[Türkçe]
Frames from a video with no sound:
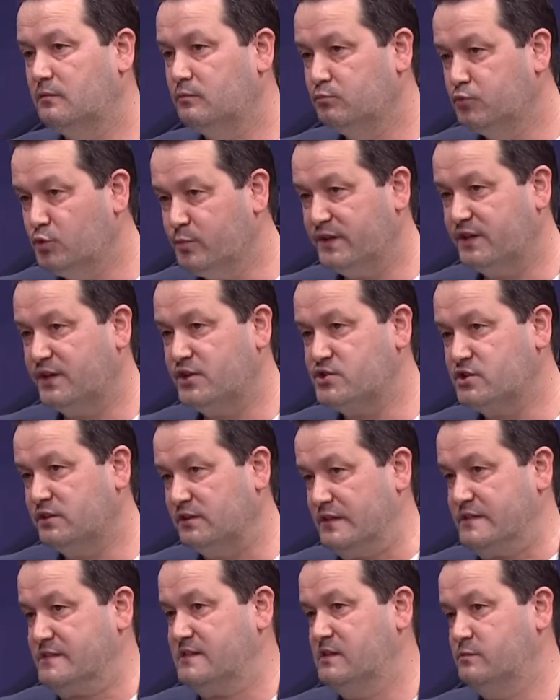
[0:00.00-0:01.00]
bu barajın
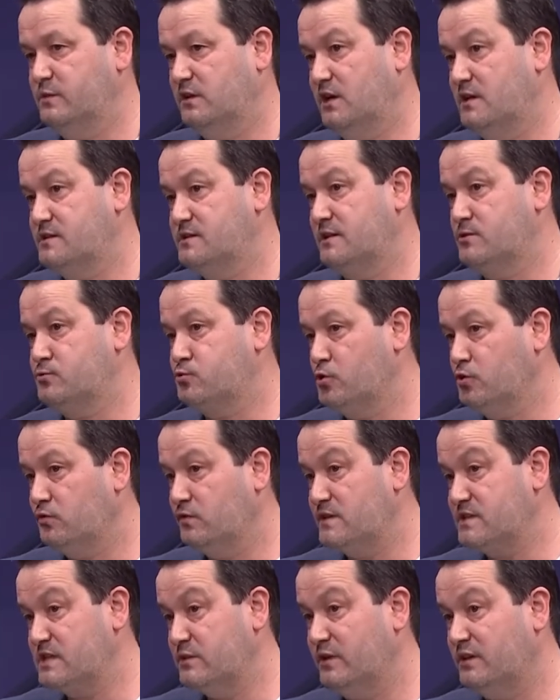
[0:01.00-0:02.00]
aslında bakarsanız çok
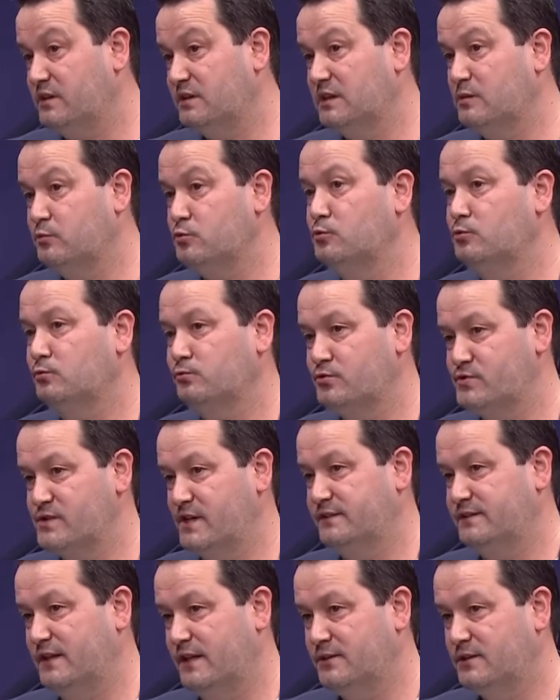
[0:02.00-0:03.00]
fazla bir anlamı yoktu
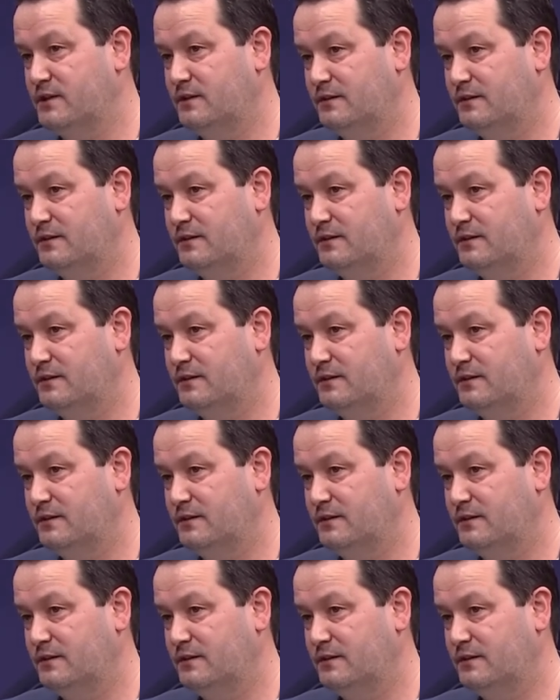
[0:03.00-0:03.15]
zaten.